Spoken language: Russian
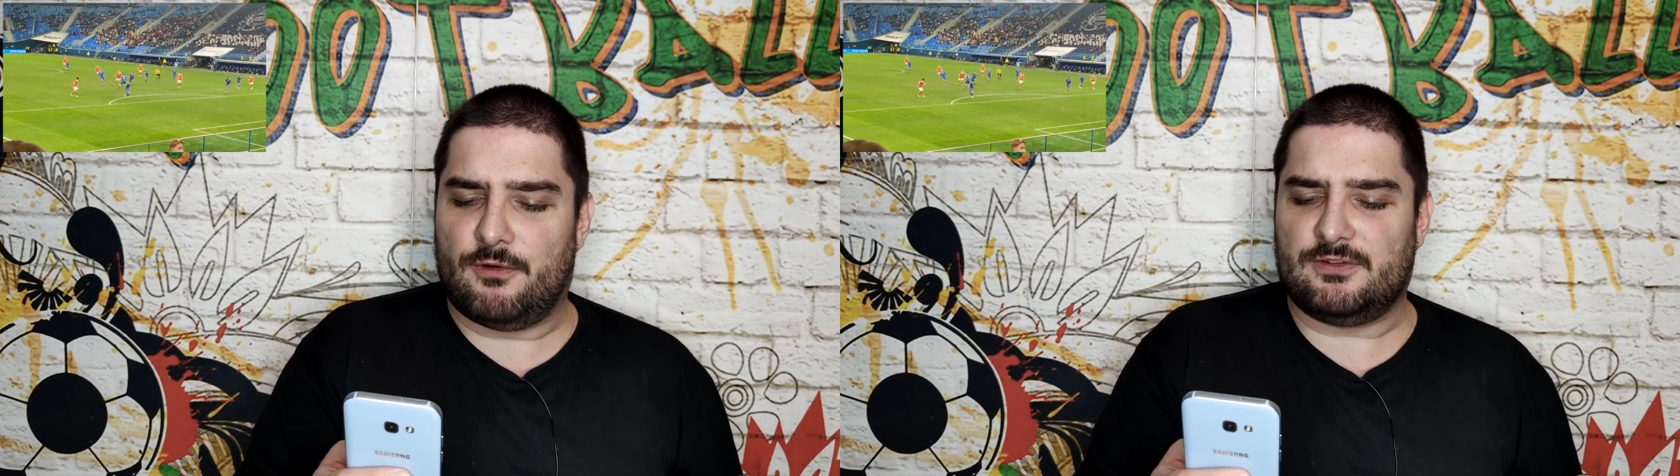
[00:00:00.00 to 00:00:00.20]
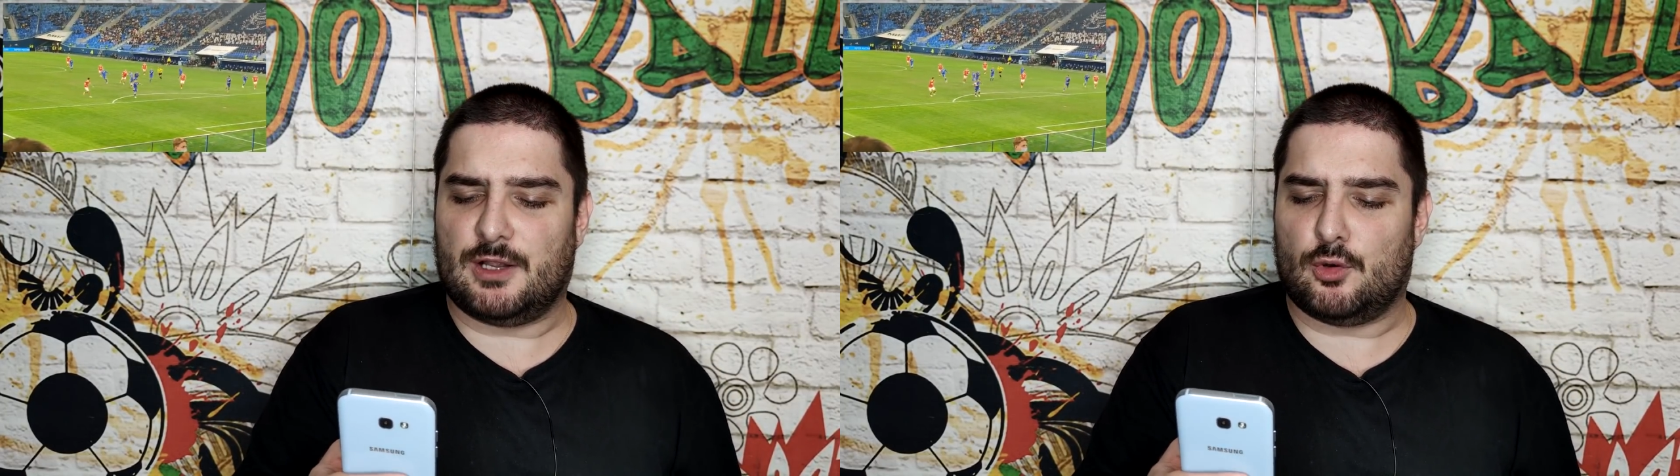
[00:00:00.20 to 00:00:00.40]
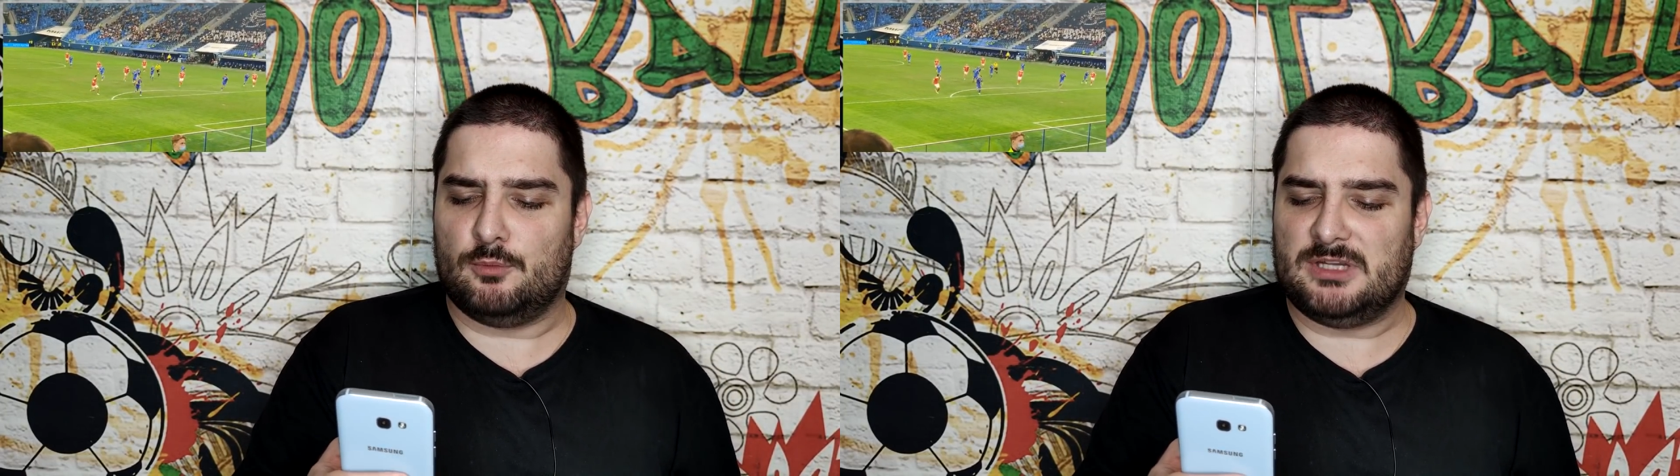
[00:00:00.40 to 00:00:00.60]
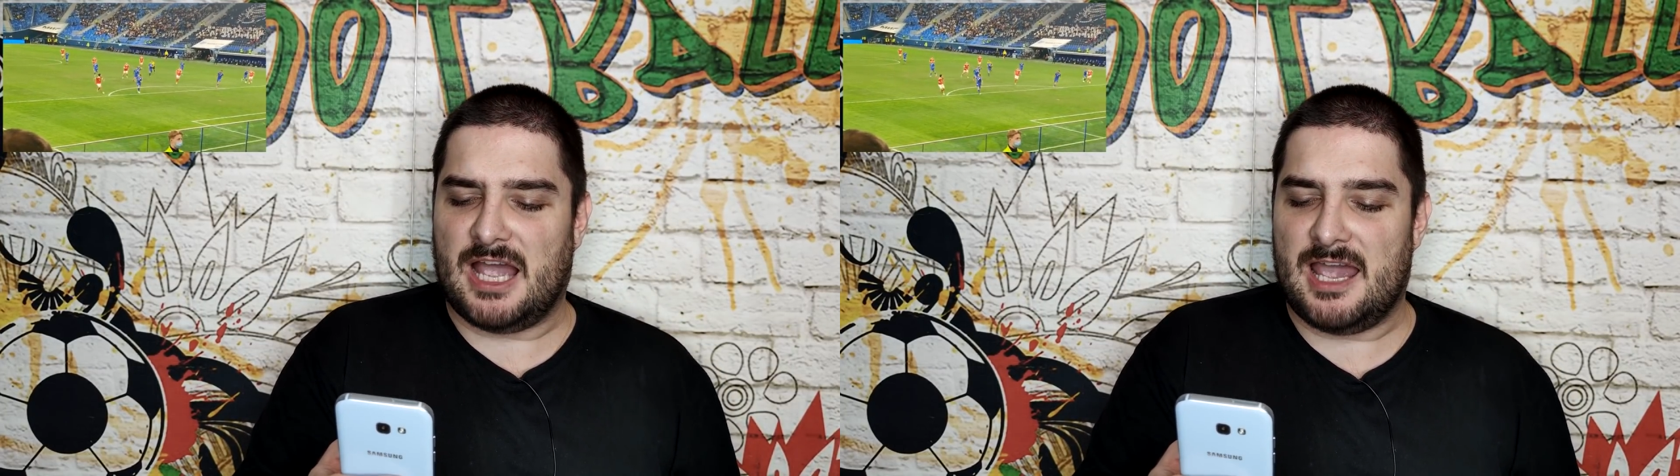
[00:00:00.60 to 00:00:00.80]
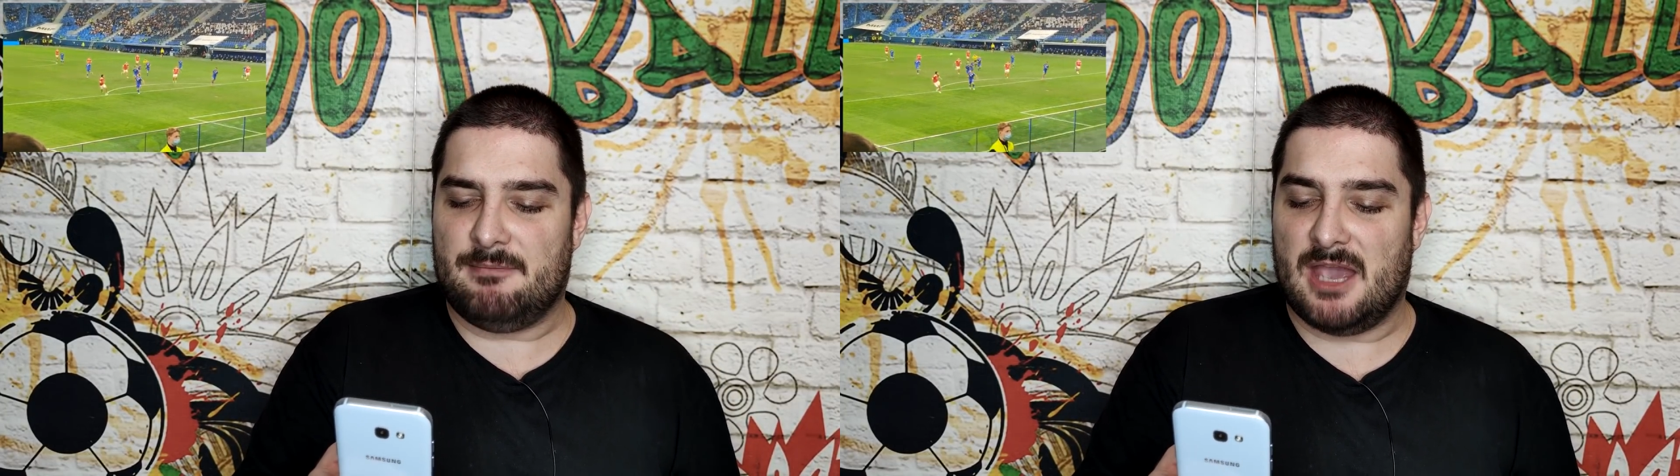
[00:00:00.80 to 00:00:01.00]
во втором
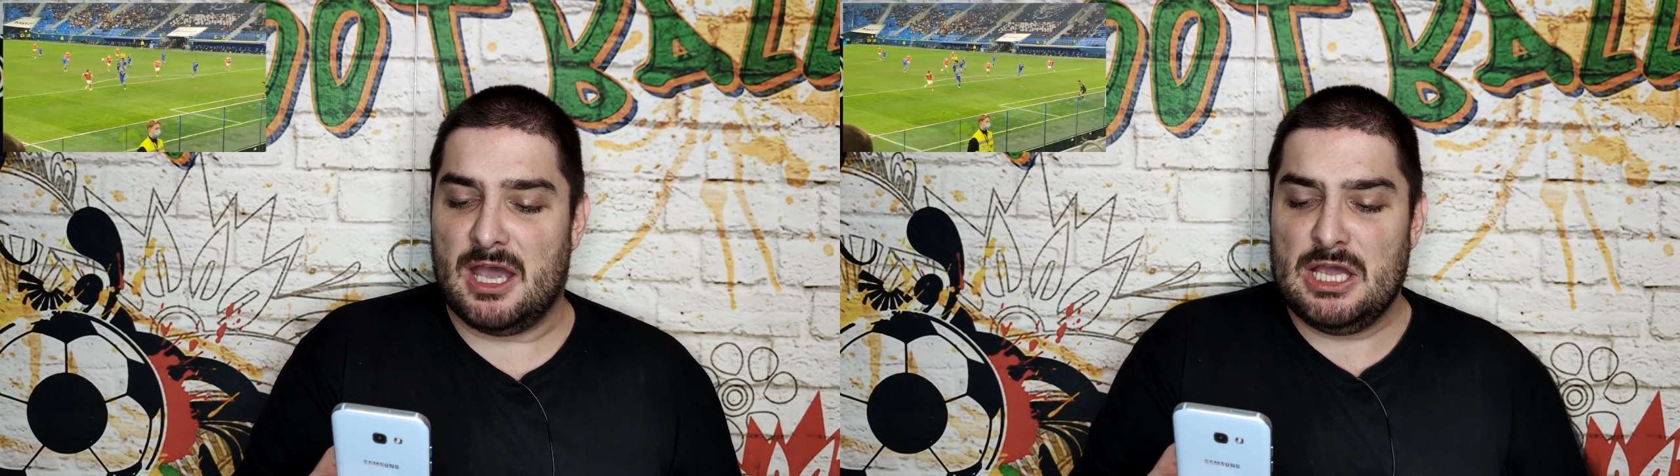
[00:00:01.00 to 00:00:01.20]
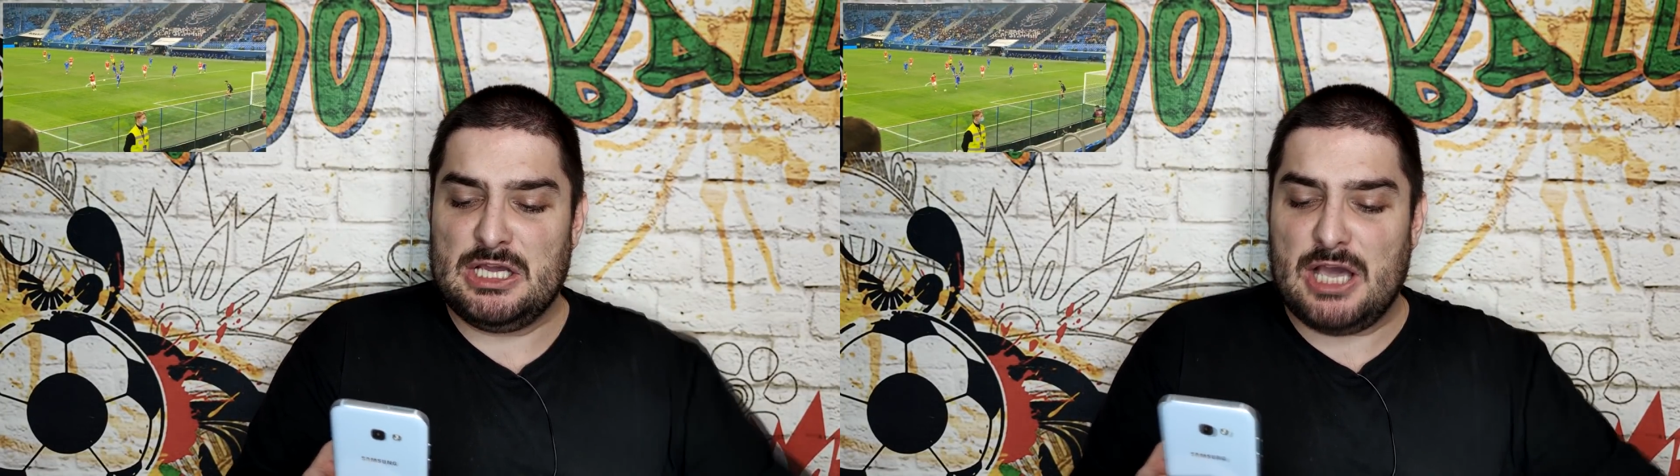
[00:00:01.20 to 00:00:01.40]
тайме?